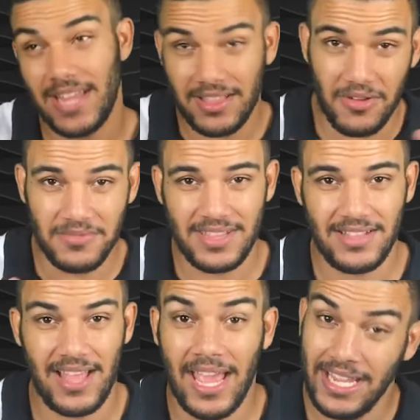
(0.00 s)
Até tão
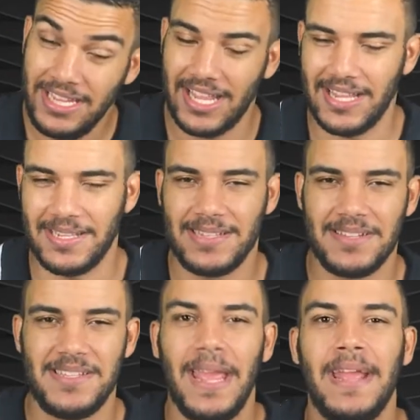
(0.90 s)
a Inter está
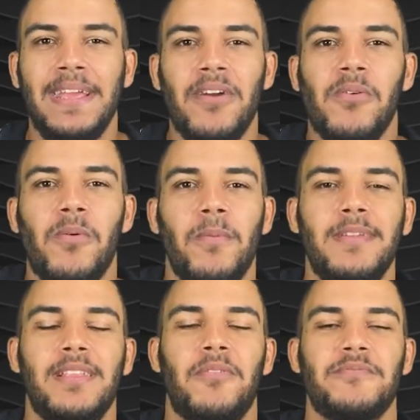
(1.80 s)
tentando se reguer, o,
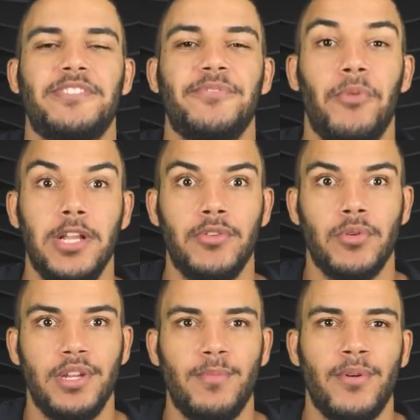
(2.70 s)
Milan continua ali no
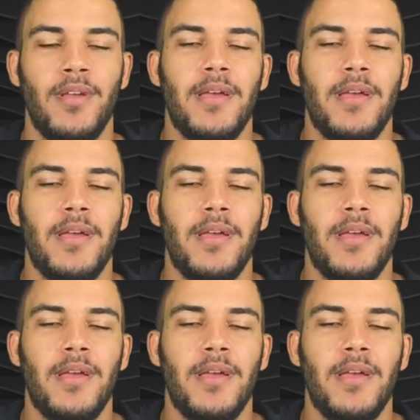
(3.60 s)
limbo.